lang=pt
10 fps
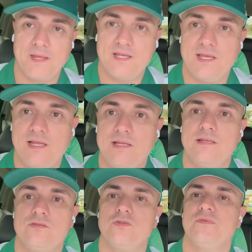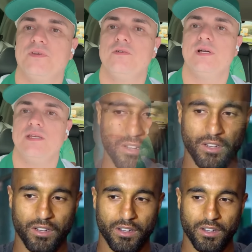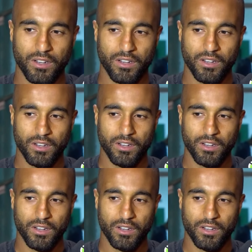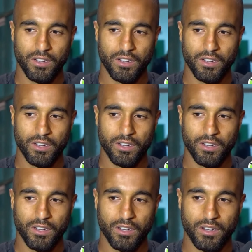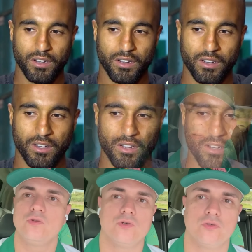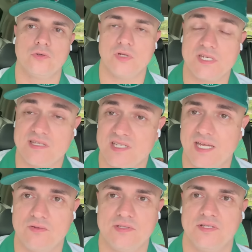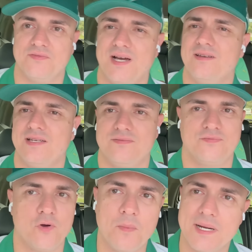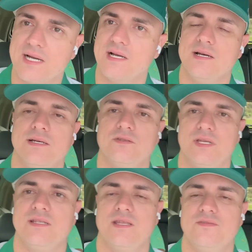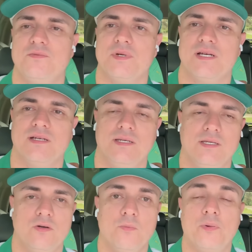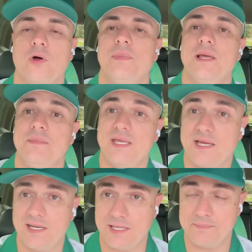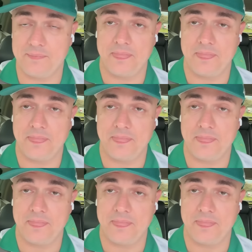e ele sofreu aí uma uma lesão na coxa, não sei. Saiu do jogo do Corinthians já no intervalo, ele ficou mancando, né? Teve uma, um probleminha ali.